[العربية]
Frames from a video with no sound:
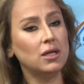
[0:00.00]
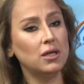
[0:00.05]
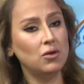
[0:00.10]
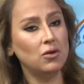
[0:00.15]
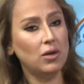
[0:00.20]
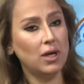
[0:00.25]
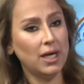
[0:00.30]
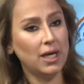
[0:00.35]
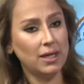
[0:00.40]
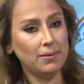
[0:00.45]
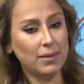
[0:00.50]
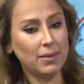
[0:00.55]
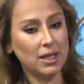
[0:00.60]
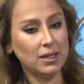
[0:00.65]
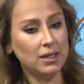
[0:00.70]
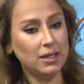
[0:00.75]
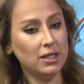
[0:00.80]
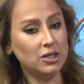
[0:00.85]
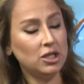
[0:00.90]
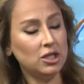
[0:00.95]
انه هاي
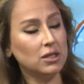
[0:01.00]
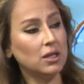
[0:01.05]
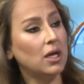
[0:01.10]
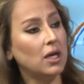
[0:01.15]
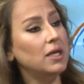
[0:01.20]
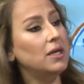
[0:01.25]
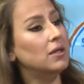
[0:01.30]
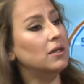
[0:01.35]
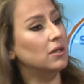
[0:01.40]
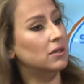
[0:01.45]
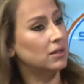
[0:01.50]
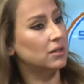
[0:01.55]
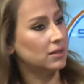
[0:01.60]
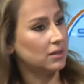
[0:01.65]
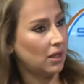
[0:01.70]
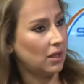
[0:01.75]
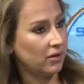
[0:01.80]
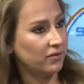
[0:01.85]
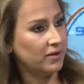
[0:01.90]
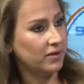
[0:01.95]
الماده اجت قيدت
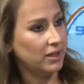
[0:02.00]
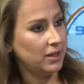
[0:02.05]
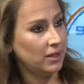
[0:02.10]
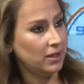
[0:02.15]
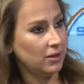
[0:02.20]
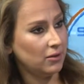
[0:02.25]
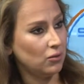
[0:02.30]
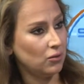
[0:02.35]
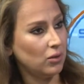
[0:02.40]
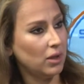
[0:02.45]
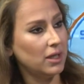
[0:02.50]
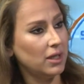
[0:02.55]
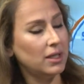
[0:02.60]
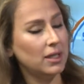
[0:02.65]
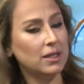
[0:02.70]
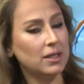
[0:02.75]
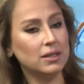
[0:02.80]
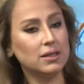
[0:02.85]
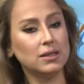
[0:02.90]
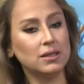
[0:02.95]
الصحفيين
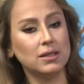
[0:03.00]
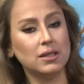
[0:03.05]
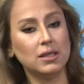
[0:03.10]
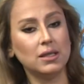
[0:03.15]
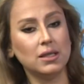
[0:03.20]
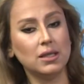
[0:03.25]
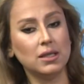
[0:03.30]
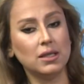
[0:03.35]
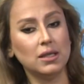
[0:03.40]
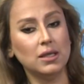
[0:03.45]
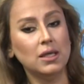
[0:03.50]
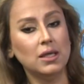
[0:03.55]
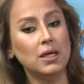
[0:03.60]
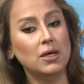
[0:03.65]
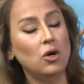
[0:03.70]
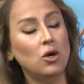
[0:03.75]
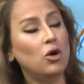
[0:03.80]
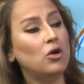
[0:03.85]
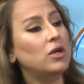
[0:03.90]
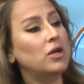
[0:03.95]
وقيدت آه،
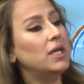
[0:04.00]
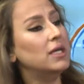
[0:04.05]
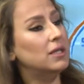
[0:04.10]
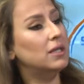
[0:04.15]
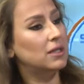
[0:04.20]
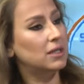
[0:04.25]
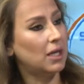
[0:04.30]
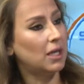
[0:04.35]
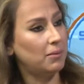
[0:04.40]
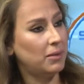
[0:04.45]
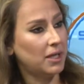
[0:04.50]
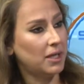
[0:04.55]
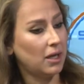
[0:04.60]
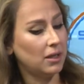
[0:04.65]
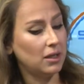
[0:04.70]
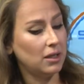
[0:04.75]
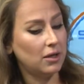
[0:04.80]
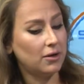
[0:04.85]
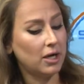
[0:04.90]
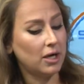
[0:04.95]
حريه التعبير
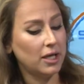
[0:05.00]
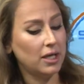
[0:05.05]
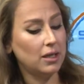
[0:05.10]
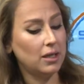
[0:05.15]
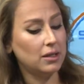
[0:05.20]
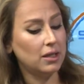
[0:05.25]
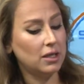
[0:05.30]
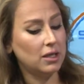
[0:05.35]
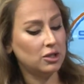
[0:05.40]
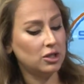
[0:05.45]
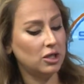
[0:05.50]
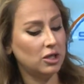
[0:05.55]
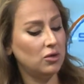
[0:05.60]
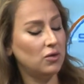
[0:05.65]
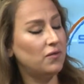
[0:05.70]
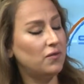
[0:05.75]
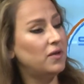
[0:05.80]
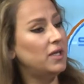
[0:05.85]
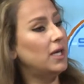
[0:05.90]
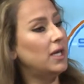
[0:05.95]
عن الراي لدرجه
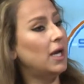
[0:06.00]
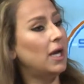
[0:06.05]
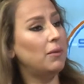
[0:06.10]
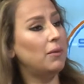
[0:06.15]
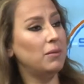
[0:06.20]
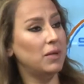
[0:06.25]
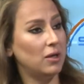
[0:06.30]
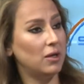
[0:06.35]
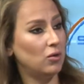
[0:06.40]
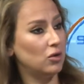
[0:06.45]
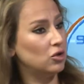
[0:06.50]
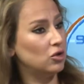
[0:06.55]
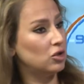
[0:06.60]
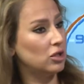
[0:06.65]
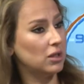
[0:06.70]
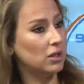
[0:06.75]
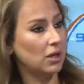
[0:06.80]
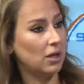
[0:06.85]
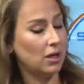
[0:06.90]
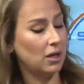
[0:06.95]
انه في حمله
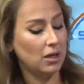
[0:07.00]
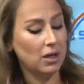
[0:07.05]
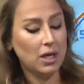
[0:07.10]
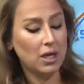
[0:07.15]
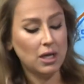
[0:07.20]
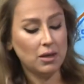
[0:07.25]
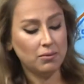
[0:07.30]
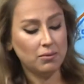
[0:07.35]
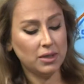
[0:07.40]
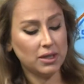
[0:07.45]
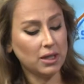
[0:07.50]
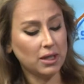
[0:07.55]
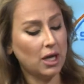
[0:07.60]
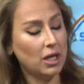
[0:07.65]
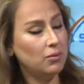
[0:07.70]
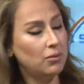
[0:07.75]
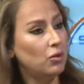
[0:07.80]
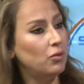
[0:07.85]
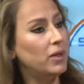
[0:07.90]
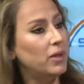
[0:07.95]
ونشطاء
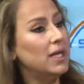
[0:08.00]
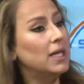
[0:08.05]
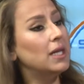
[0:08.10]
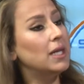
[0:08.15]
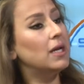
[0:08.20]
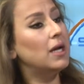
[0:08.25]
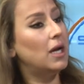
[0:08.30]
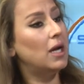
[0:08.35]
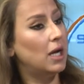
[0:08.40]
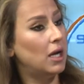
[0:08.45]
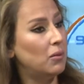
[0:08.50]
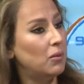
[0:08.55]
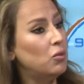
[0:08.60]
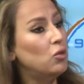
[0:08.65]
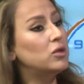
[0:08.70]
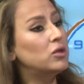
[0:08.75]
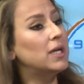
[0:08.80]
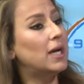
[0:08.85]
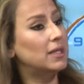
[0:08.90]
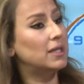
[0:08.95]
بيطالبوا بالغائها
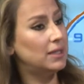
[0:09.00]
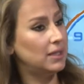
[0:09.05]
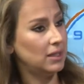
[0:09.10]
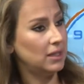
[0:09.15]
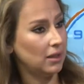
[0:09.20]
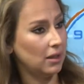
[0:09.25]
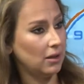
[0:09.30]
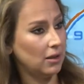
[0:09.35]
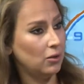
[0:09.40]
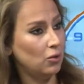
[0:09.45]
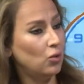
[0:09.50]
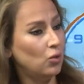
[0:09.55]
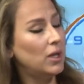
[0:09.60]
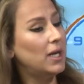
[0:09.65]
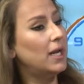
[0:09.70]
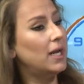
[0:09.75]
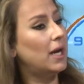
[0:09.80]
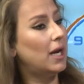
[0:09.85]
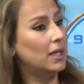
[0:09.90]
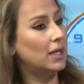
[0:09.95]
مو تعديلها
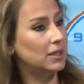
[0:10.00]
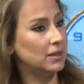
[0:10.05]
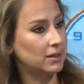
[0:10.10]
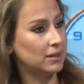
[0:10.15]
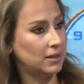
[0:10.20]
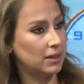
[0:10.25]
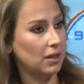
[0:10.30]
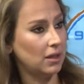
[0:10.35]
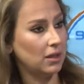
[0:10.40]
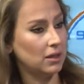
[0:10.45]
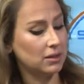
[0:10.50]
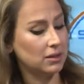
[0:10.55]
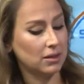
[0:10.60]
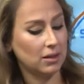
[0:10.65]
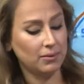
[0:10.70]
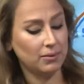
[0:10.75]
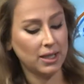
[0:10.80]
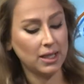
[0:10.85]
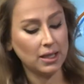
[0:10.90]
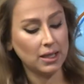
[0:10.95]
ولا اعاده
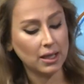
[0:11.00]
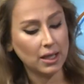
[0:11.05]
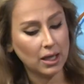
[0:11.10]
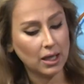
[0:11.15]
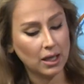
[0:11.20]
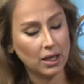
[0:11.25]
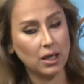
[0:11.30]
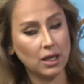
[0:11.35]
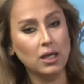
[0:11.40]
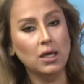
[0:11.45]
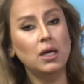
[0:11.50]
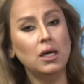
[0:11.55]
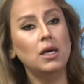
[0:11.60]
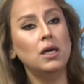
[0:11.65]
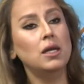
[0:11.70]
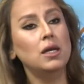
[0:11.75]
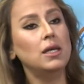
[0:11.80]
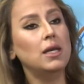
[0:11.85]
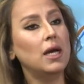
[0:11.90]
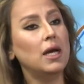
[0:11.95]
صياغتها بالغائها
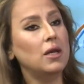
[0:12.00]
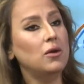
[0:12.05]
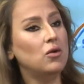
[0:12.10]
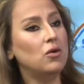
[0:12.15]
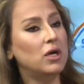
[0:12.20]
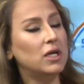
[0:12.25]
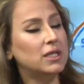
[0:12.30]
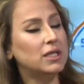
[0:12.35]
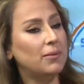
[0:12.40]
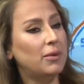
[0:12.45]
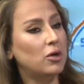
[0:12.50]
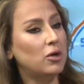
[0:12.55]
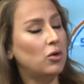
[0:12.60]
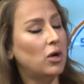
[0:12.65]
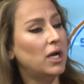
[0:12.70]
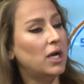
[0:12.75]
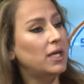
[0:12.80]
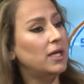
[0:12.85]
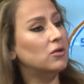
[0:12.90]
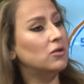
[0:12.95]
لانه
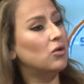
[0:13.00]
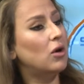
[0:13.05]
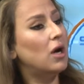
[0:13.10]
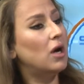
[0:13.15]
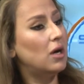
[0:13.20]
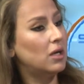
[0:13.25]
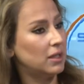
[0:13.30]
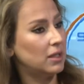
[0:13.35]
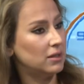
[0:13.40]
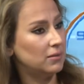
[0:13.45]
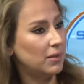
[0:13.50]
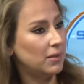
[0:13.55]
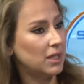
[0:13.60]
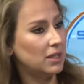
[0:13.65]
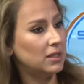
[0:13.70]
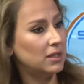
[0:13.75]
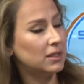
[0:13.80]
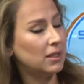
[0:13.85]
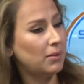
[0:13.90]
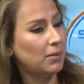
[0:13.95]
اعتبروها هي تعارض
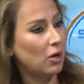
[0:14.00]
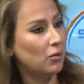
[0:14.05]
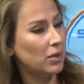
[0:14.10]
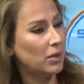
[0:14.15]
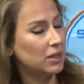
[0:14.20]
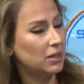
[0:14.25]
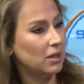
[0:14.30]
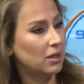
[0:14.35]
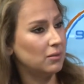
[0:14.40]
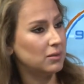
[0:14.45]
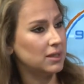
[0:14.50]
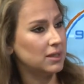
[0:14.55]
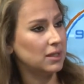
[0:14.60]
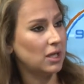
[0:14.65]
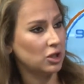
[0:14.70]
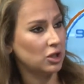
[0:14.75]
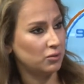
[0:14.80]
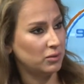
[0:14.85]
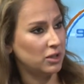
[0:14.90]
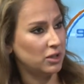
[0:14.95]
ماده 7 وماده
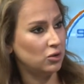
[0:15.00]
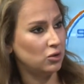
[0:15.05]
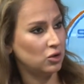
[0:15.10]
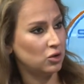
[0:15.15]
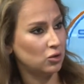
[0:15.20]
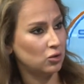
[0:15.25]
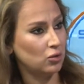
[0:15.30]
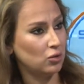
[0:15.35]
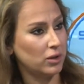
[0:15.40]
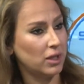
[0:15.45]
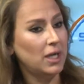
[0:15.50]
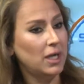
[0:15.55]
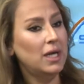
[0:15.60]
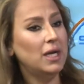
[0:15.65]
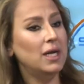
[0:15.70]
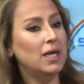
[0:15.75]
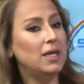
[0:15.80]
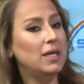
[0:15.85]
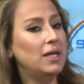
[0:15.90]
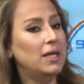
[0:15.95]
15 من الدستور نعم.
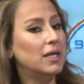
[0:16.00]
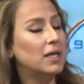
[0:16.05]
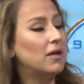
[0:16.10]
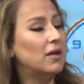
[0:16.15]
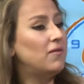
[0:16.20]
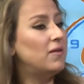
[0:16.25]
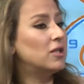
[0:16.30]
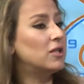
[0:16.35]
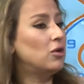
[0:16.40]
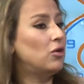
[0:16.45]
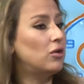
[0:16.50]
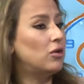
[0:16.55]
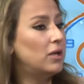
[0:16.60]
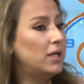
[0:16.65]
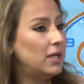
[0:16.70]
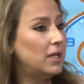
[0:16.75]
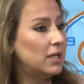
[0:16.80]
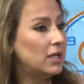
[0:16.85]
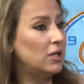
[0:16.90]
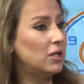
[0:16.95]
نعم. اللي هي كفله
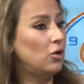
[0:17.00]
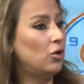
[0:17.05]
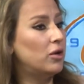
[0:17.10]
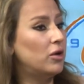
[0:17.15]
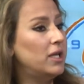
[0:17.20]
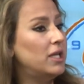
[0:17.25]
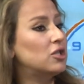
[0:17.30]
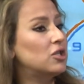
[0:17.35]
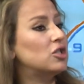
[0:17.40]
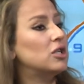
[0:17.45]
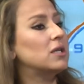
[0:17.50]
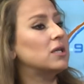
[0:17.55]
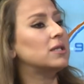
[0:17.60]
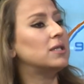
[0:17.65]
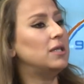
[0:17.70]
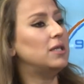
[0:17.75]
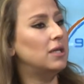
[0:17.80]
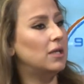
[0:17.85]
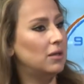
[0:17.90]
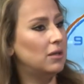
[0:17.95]
حريه الحريه
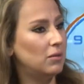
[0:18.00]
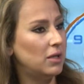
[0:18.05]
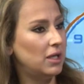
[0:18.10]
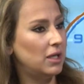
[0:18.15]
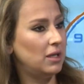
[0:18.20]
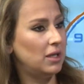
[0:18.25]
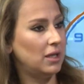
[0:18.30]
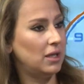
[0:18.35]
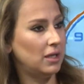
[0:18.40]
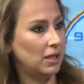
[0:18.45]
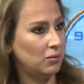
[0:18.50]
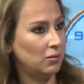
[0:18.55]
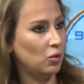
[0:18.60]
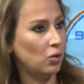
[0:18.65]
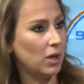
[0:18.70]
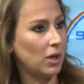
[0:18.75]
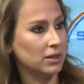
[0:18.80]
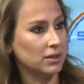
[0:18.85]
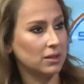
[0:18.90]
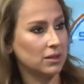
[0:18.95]
الشخصيه صح.
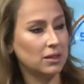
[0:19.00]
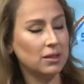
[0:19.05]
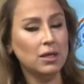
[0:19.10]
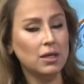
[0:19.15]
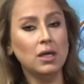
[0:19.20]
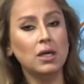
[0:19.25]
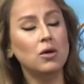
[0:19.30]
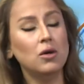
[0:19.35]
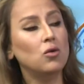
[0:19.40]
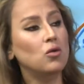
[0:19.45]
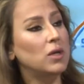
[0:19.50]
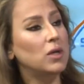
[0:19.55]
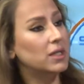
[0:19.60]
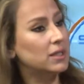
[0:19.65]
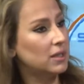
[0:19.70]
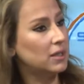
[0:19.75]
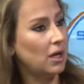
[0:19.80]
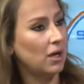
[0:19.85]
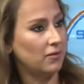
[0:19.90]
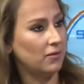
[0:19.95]
للمواطن صح.
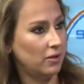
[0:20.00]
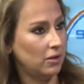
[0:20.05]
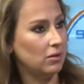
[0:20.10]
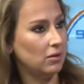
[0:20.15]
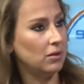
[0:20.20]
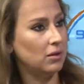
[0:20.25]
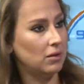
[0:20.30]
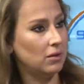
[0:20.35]
وللصحفي